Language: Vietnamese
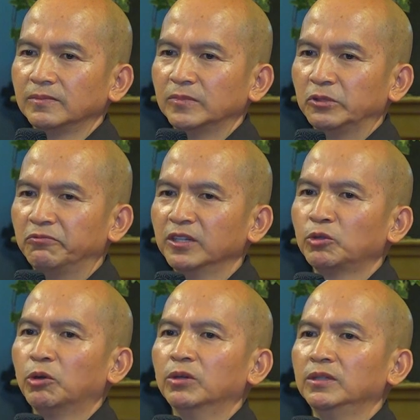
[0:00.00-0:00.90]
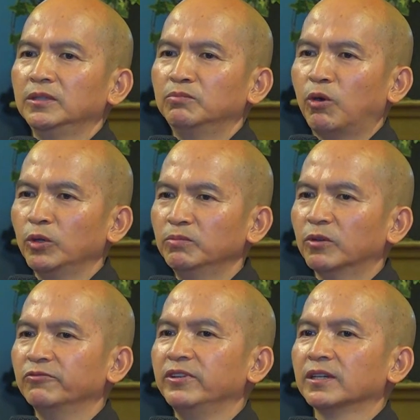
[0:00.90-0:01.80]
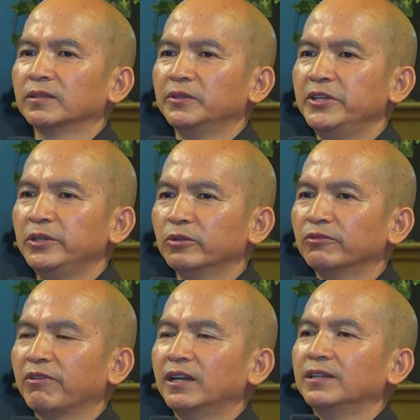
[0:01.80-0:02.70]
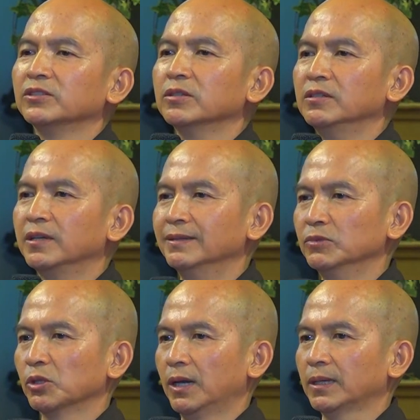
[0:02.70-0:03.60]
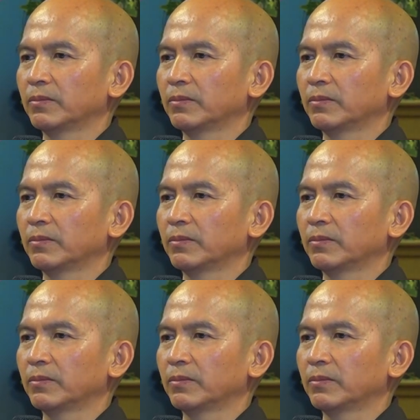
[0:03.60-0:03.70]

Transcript: Với tôi mỗi một việc đều phải là sự kiểm soát,